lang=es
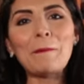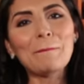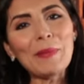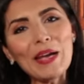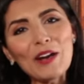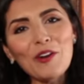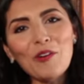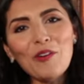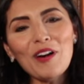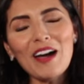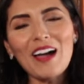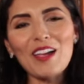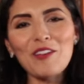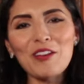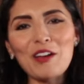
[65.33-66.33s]
Pero
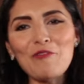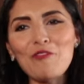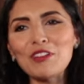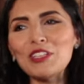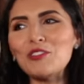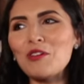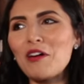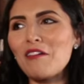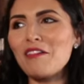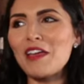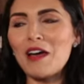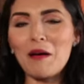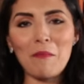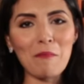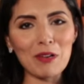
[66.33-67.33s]
hay una fuente
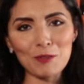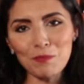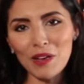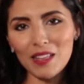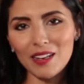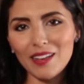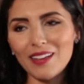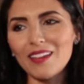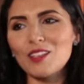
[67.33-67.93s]
todavía más padre,